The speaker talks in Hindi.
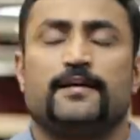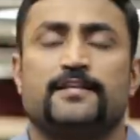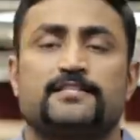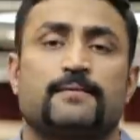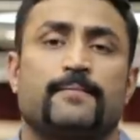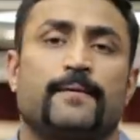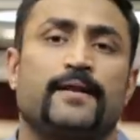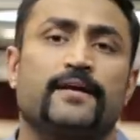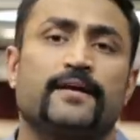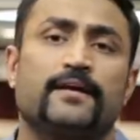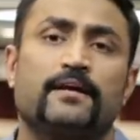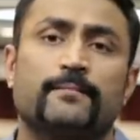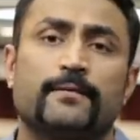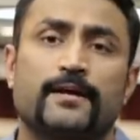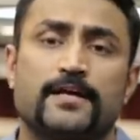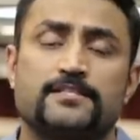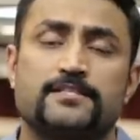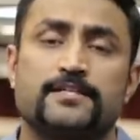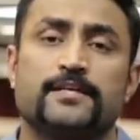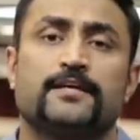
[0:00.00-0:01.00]
इससे पहले कि हम
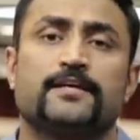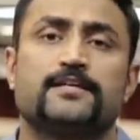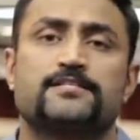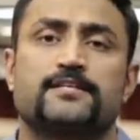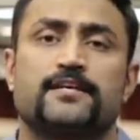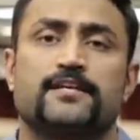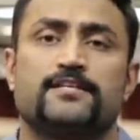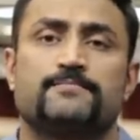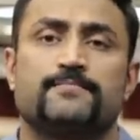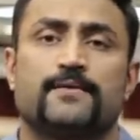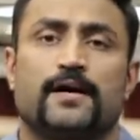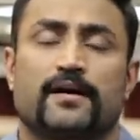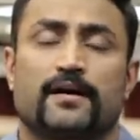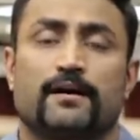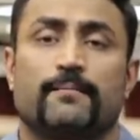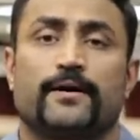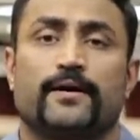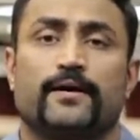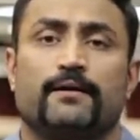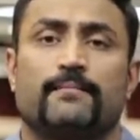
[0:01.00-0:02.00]
केसिन की स्टडीज में
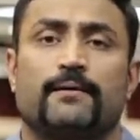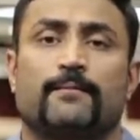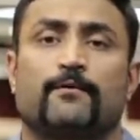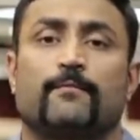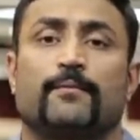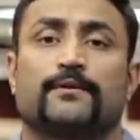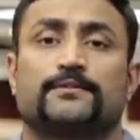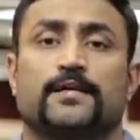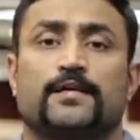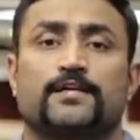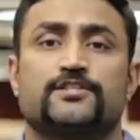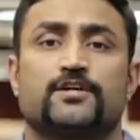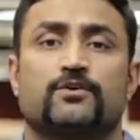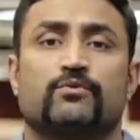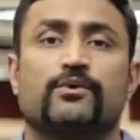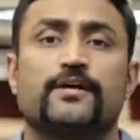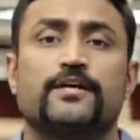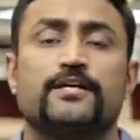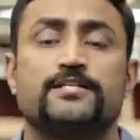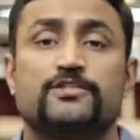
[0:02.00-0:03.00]
आगे बढ़े मैं आपको बताना
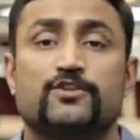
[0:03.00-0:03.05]
चाहूँगा कि